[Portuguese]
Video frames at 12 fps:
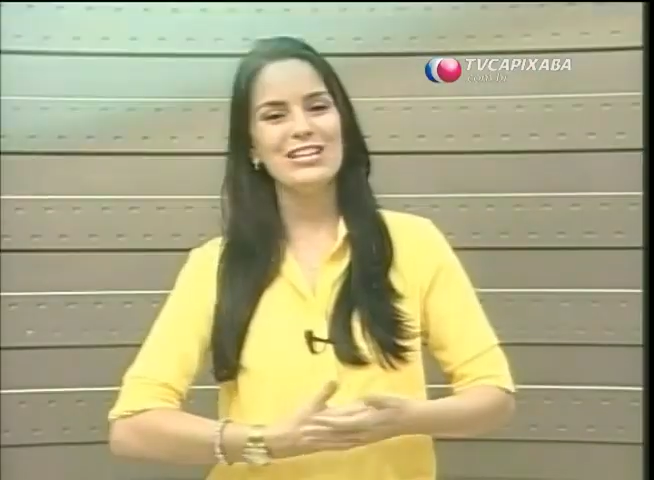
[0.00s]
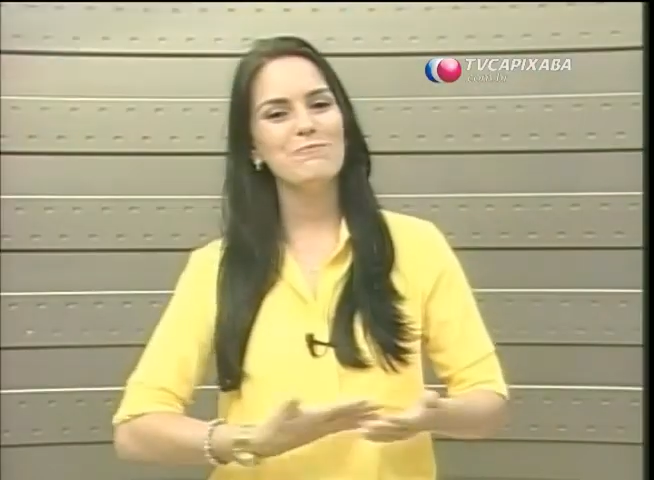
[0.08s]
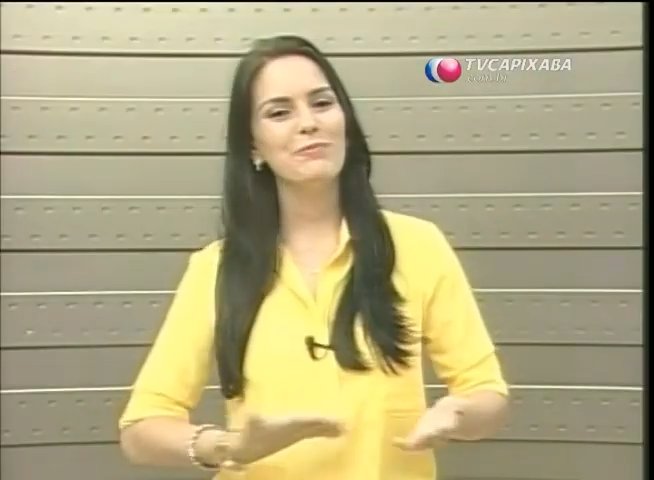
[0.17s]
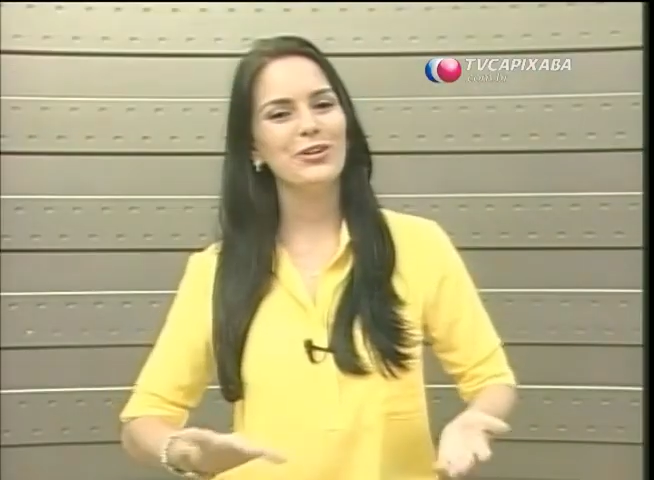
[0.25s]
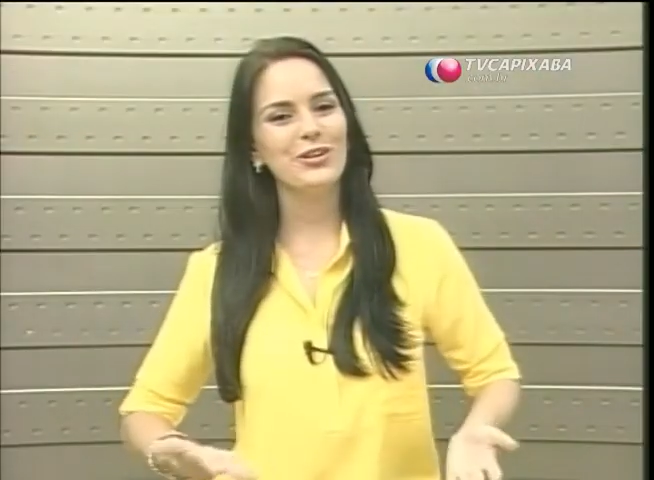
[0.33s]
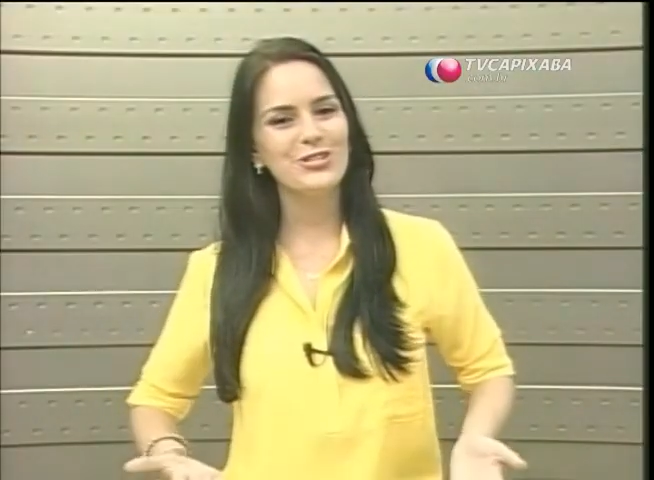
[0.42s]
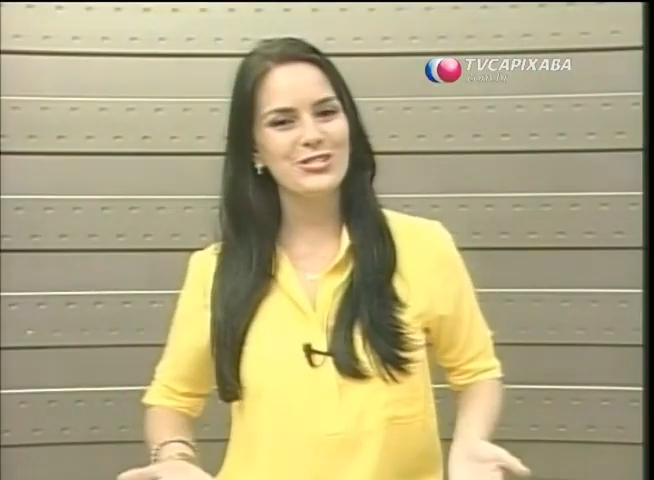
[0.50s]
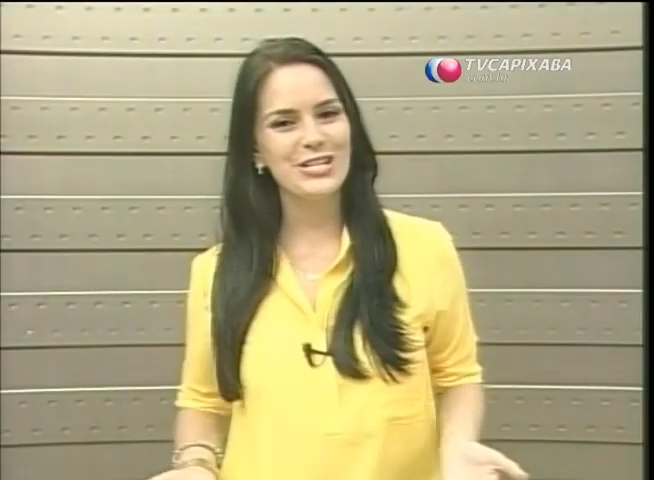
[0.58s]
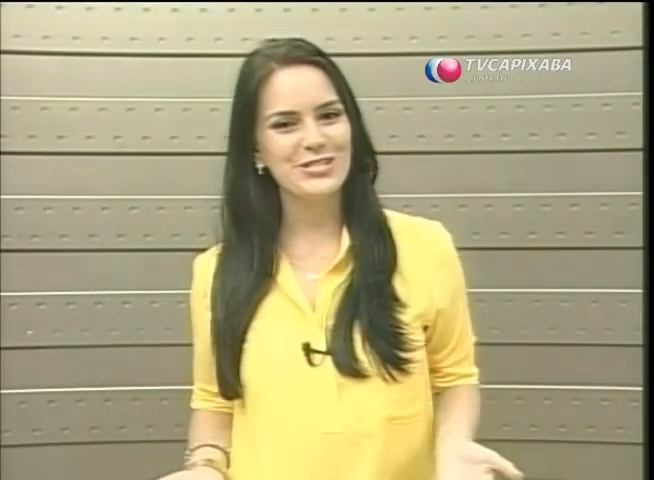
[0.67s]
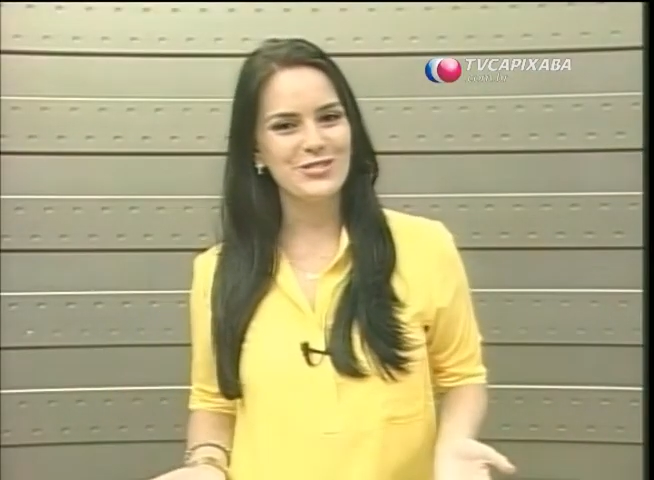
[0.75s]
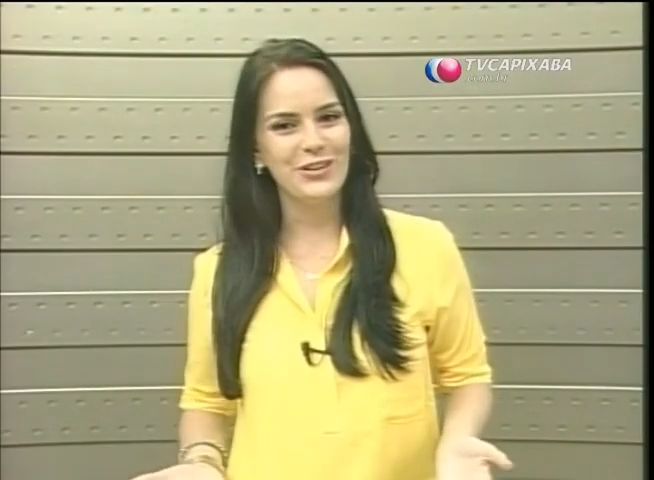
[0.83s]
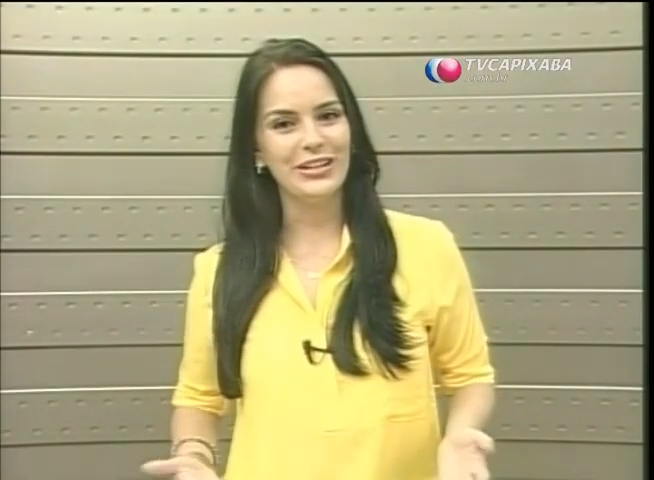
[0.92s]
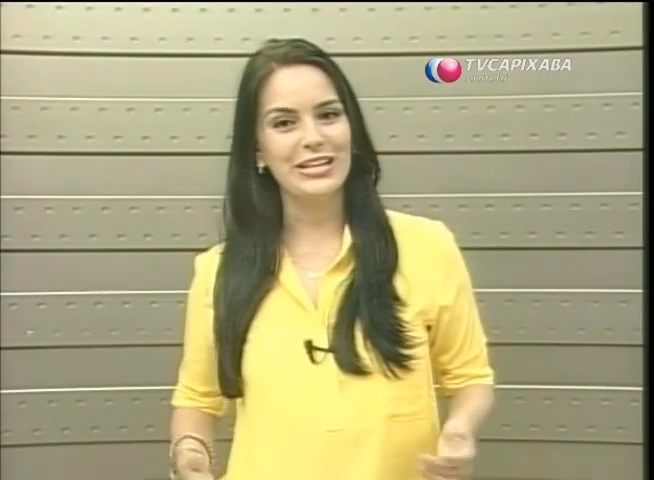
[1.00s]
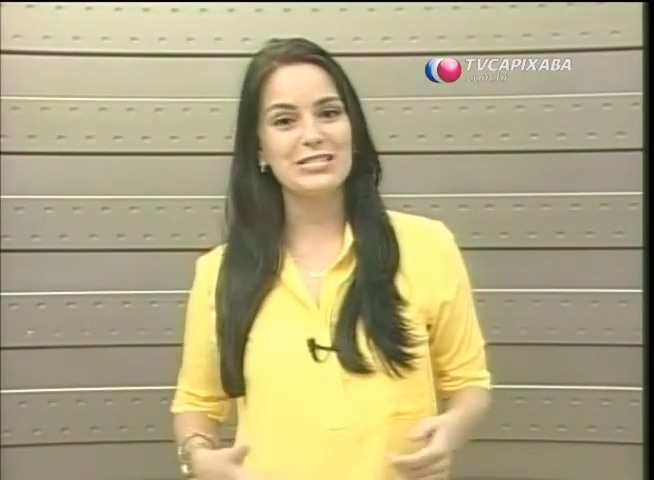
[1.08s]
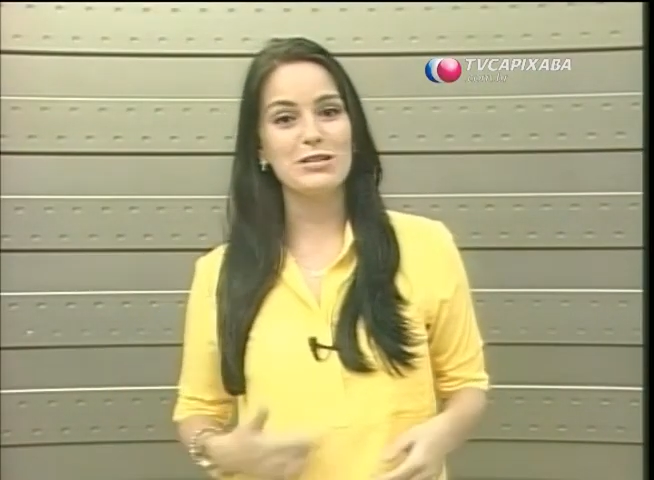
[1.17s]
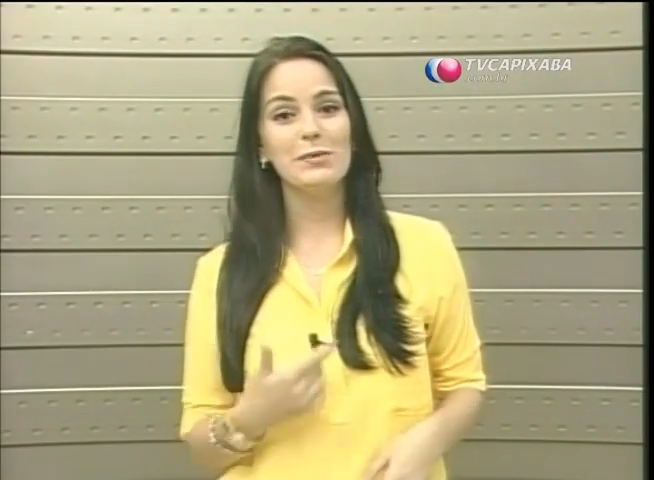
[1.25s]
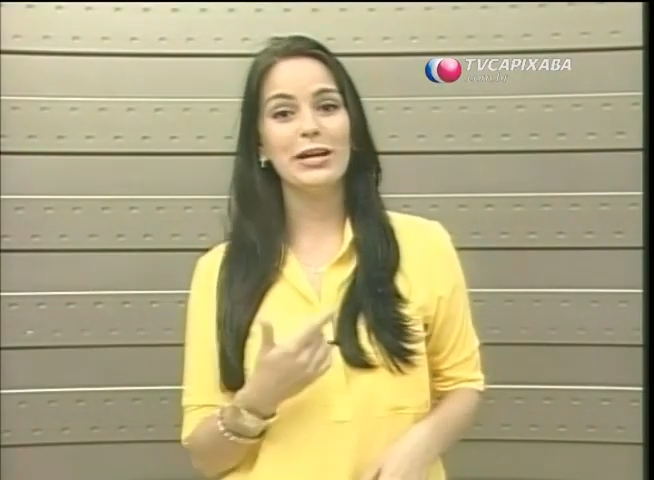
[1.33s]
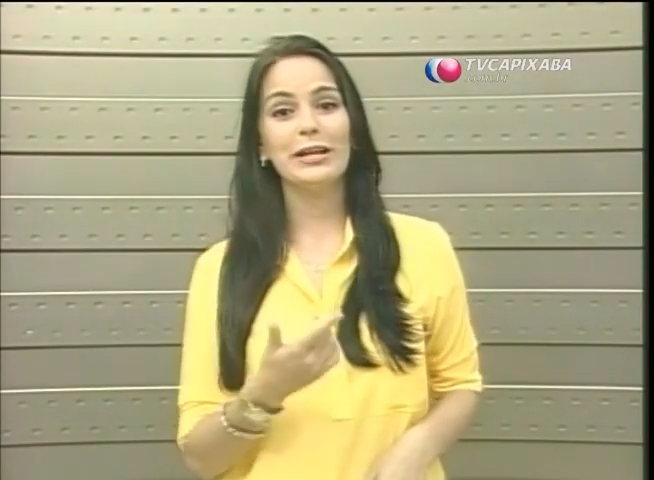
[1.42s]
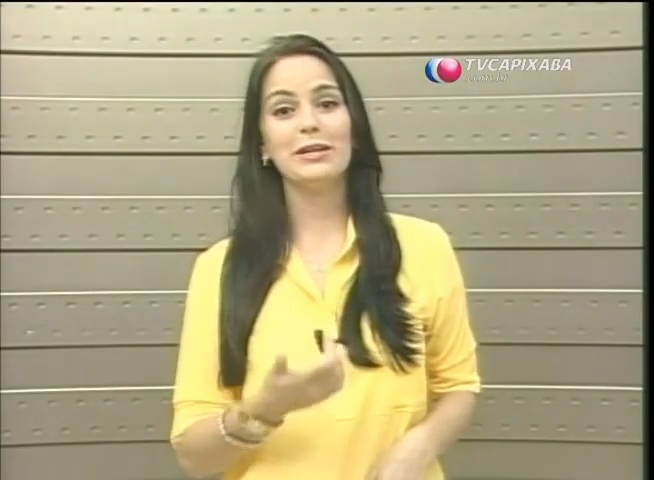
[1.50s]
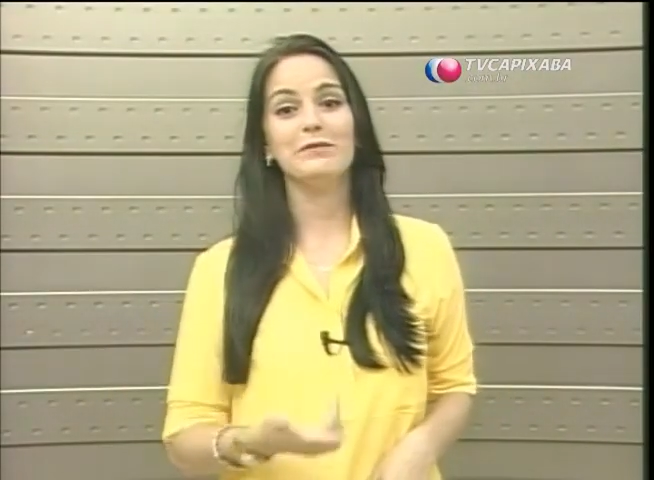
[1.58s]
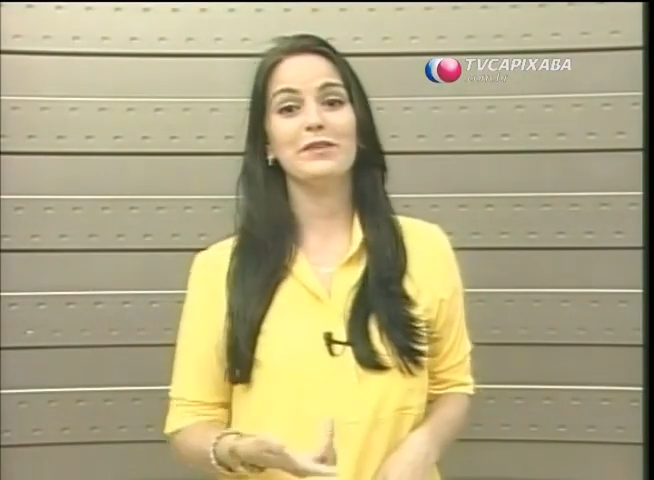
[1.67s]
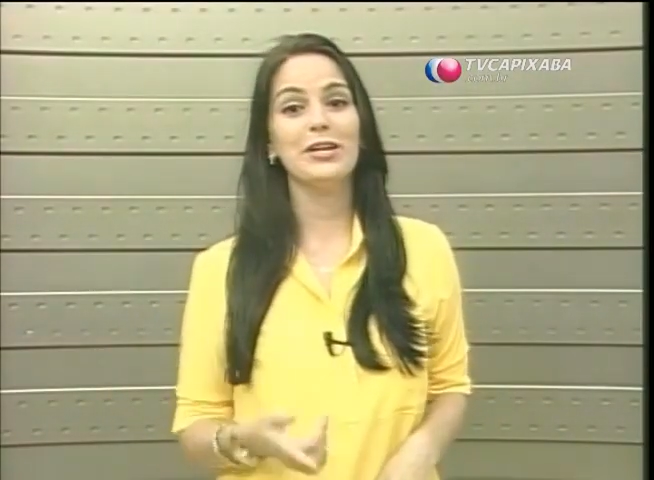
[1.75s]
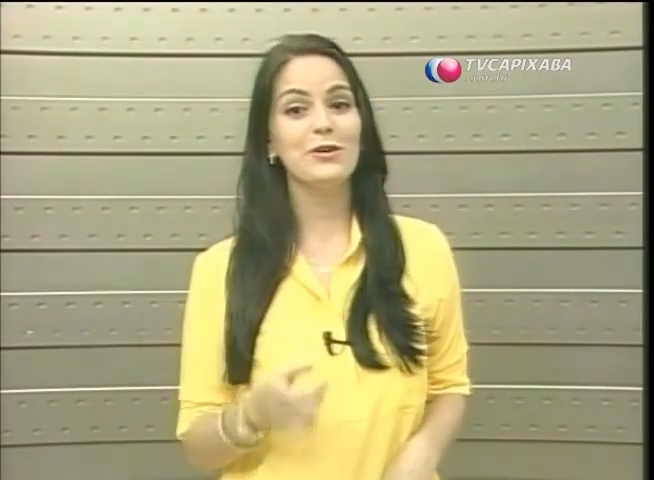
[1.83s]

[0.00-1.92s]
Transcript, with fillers: E por hoje é só. Na semana que vem